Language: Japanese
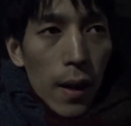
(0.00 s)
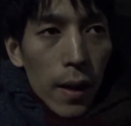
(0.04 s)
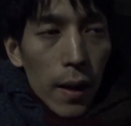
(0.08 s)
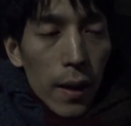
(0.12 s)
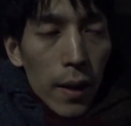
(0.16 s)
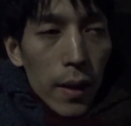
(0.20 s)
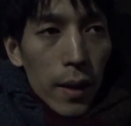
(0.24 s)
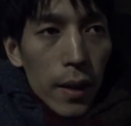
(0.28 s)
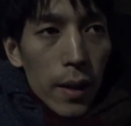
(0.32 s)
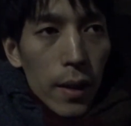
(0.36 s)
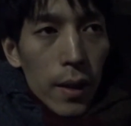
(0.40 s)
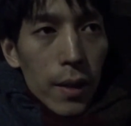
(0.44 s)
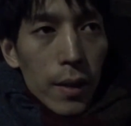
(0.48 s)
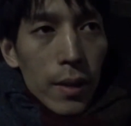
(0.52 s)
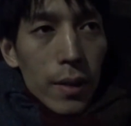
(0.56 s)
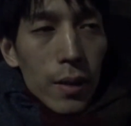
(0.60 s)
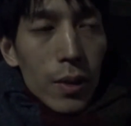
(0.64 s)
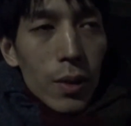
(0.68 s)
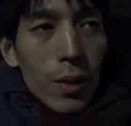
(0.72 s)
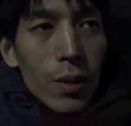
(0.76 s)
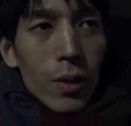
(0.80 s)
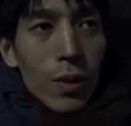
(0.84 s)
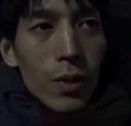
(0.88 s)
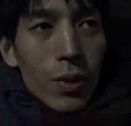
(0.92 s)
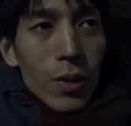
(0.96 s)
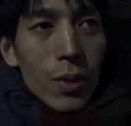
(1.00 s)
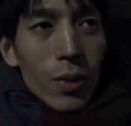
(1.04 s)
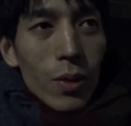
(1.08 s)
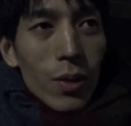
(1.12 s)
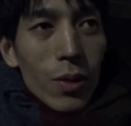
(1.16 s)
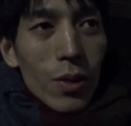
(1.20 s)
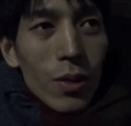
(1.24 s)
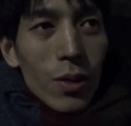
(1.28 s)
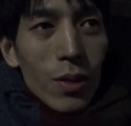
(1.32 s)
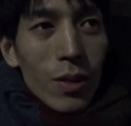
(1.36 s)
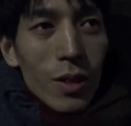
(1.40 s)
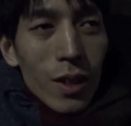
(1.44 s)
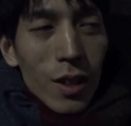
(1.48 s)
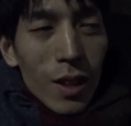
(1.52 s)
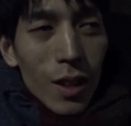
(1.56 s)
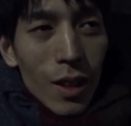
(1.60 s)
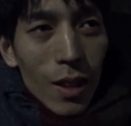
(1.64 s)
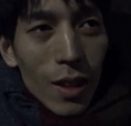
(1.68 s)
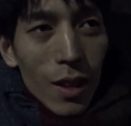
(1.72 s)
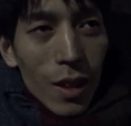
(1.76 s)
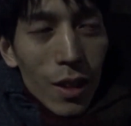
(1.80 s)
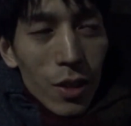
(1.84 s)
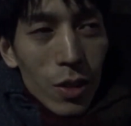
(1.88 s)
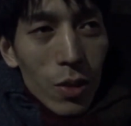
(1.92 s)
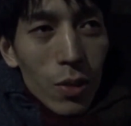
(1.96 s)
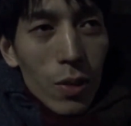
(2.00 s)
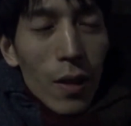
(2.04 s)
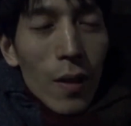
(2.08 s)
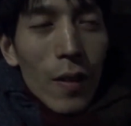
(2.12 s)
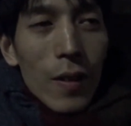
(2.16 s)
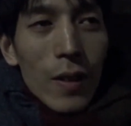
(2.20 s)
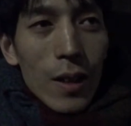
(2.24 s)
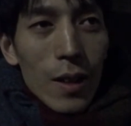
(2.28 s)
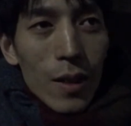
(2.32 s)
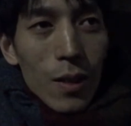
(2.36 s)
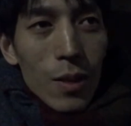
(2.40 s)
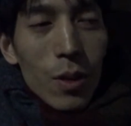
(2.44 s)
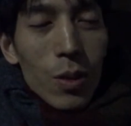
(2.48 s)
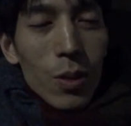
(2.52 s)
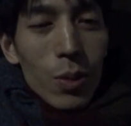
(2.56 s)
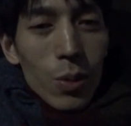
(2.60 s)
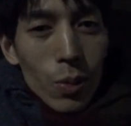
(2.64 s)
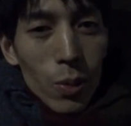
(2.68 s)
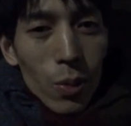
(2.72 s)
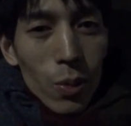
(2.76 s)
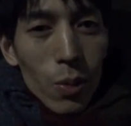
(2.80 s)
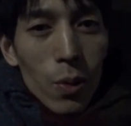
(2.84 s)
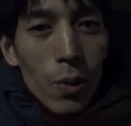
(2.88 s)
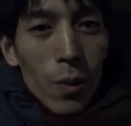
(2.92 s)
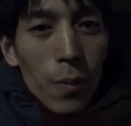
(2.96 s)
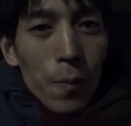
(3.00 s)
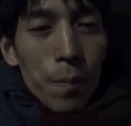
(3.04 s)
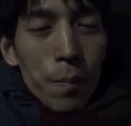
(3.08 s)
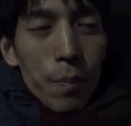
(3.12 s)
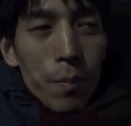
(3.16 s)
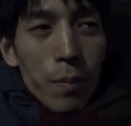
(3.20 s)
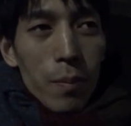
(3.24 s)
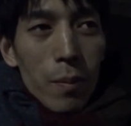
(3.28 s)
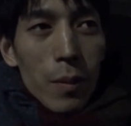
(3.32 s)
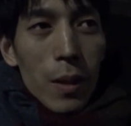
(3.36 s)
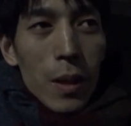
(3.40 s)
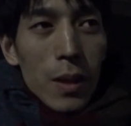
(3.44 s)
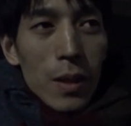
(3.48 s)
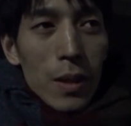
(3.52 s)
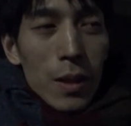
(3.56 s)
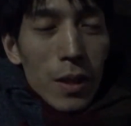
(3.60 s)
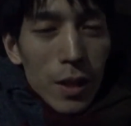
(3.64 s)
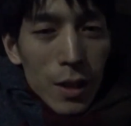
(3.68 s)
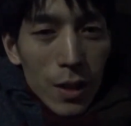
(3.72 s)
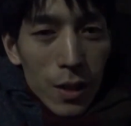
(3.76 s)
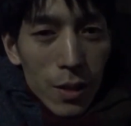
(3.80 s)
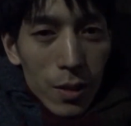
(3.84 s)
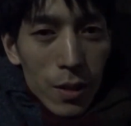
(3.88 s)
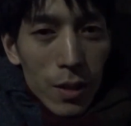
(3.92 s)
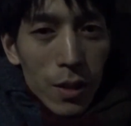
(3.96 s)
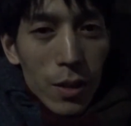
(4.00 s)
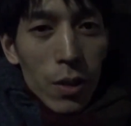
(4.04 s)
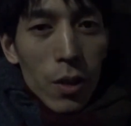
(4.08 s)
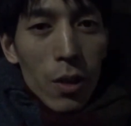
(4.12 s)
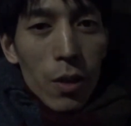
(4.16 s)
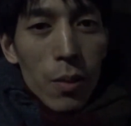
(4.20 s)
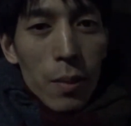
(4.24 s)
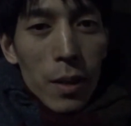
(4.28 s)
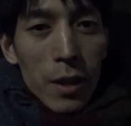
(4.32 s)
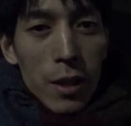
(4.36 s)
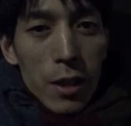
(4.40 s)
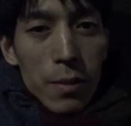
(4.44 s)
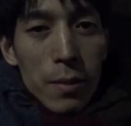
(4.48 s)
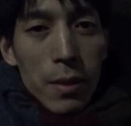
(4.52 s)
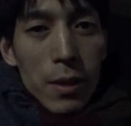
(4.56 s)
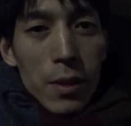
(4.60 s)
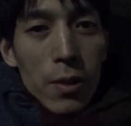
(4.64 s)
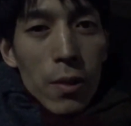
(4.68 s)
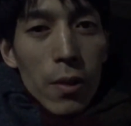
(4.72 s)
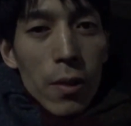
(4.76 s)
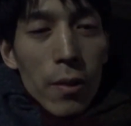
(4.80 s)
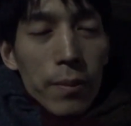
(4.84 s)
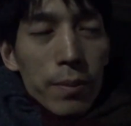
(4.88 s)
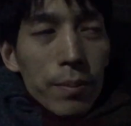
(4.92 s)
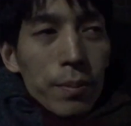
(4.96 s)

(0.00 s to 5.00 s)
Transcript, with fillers: えー、そのその力が備わってくるのを、まあ、じっくりと待ちましょ